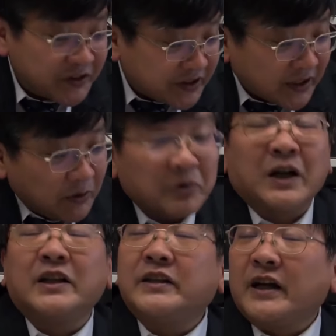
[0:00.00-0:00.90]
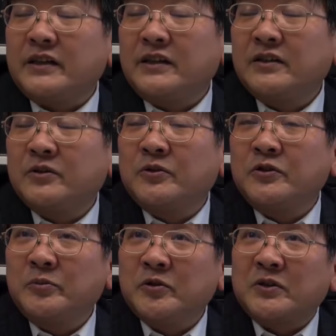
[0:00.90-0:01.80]
力を借りたいと
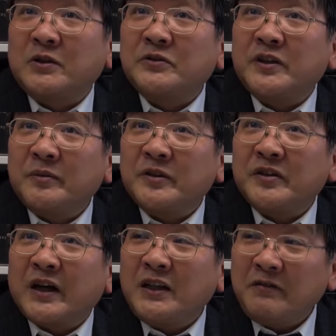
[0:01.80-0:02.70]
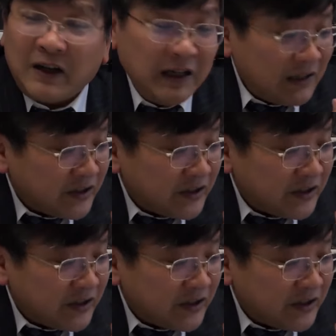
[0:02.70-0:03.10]
いうものがございますあるいは